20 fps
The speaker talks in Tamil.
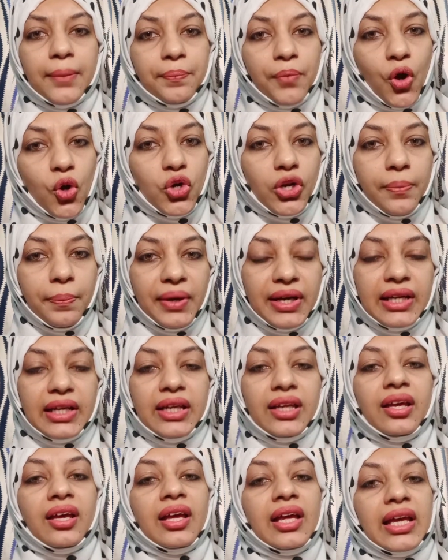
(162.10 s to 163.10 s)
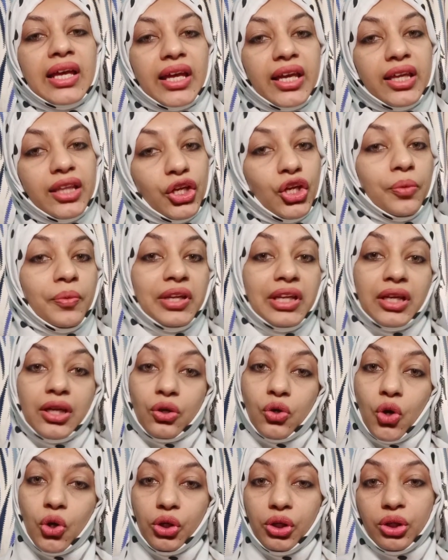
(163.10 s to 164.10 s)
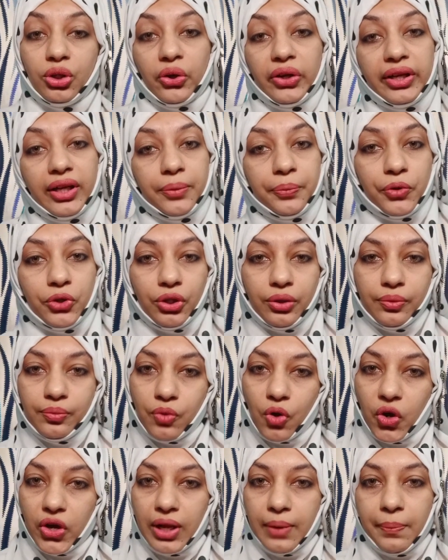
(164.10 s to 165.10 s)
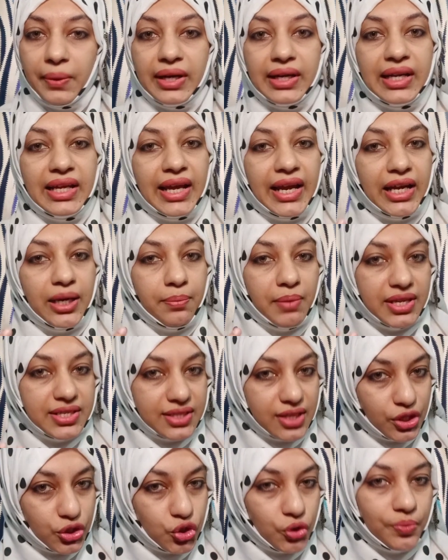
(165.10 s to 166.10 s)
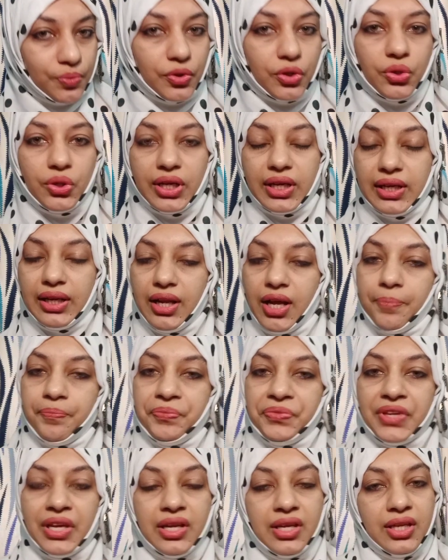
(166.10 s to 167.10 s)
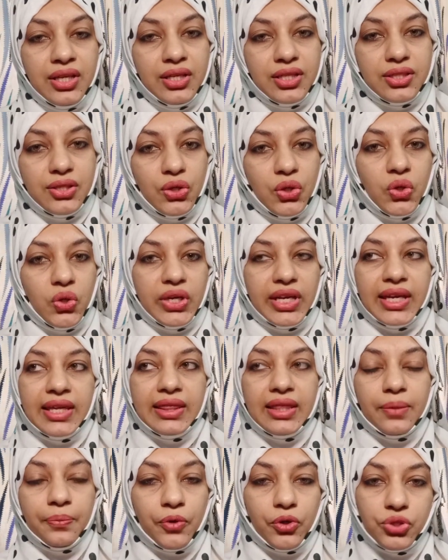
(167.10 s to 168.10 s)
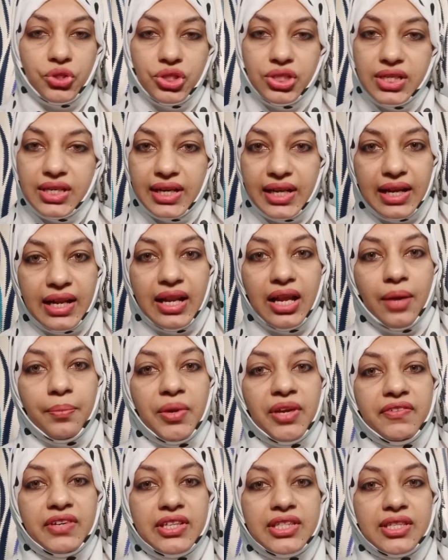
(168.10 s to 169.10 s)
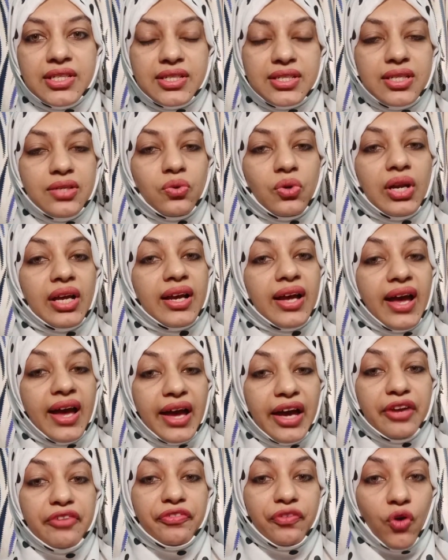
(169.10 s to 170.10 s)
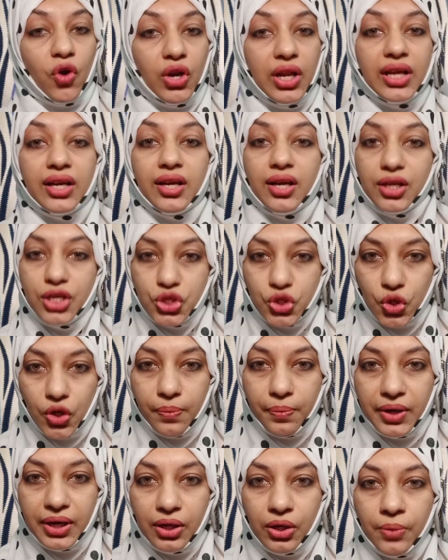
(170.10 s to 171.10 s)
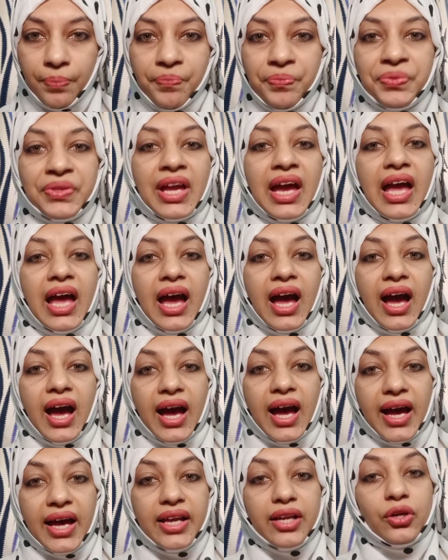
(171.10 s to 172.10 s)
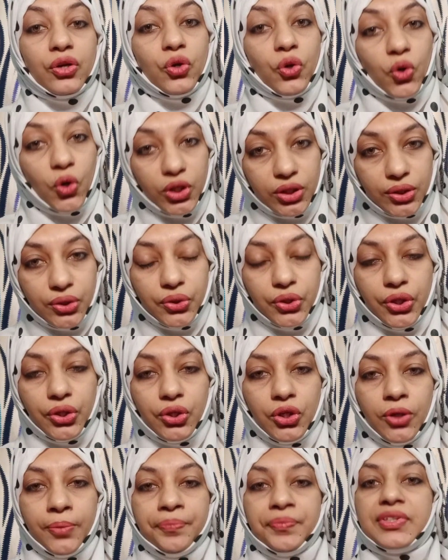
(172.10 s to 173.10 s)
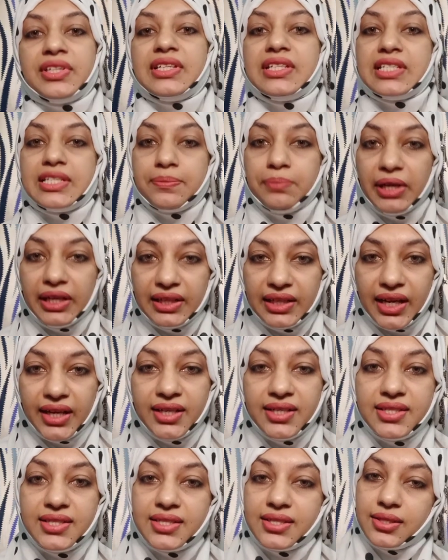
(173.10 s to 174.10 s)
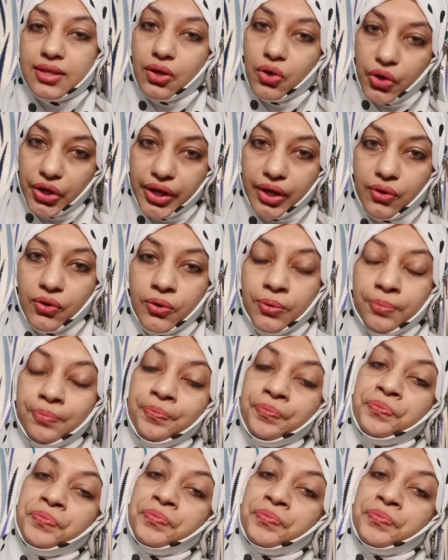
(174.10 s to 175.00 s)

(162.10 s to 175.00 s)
பவுடர் பண்ணி இதையுமே நீங்கள் கோகோனட் ஆயிலில் போட்டு பாயில் பண்ணி ஹெட் மசாஜும் கொடுக்கலாம் ஸோ இந்த ப்ரொசீஜர் எல்லாமே வந்துட்டு உங்களுக்கு ஹேர் ஃபாலை கண்ட்ரோல் பண்ணும் ஹேர் க்ரோத் கொடுக்கும் ஸ்ப்ளிட் ஹெண்ட்ஸ் குறைக்கும்